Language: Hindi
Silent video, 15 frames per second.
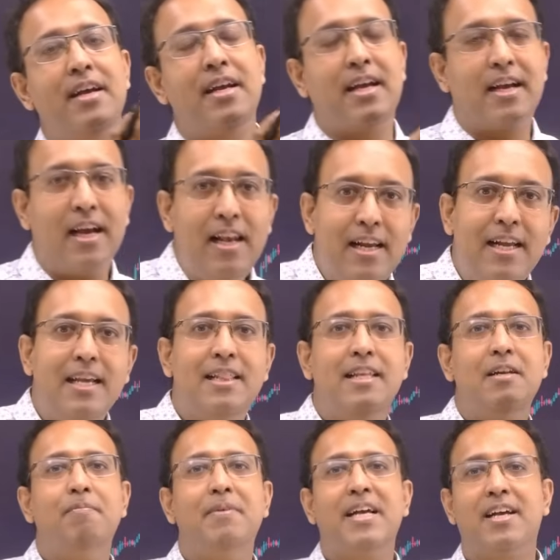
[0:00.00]
कल के दिन
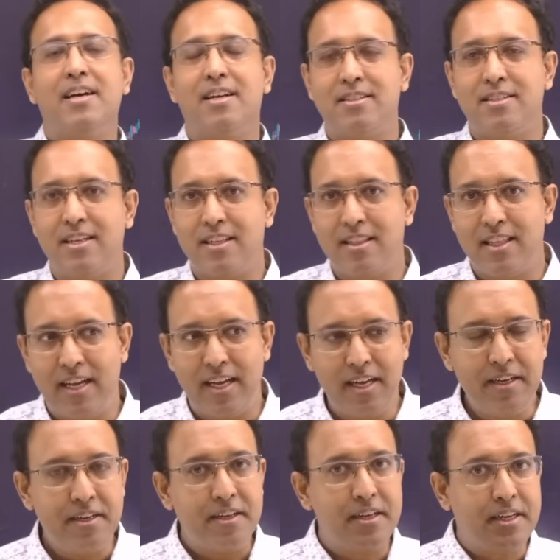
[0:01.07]
में कर सकता है
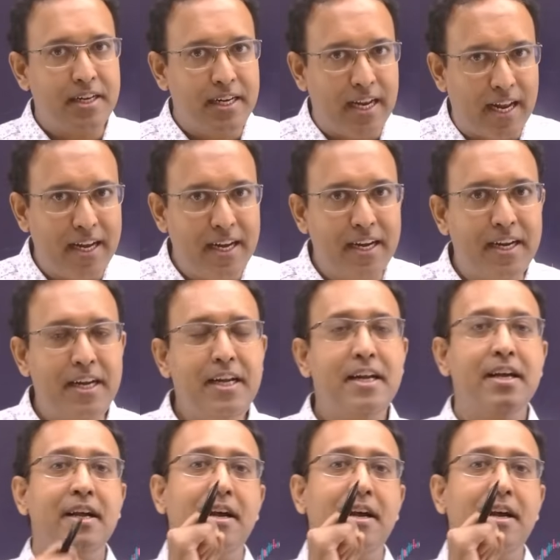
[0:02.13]
यानी कि